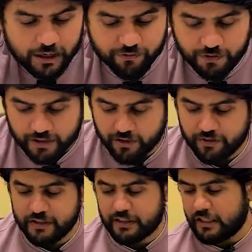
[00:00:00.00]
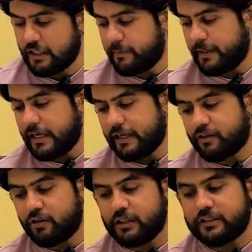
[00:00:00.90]
लाइव फैक्ट्री विजिट के लिए भी डायरेक्ट
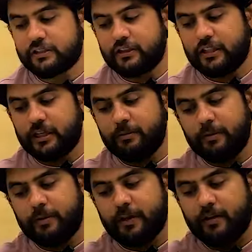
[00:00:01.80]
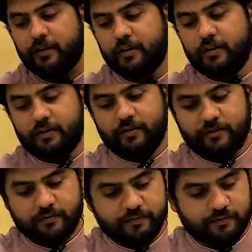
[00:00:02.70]
कॉल कर सकते हैं कभी भी और
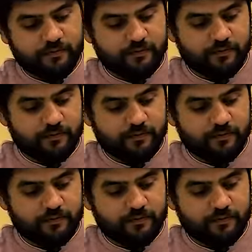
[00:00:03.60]
वीडियो कॉल पे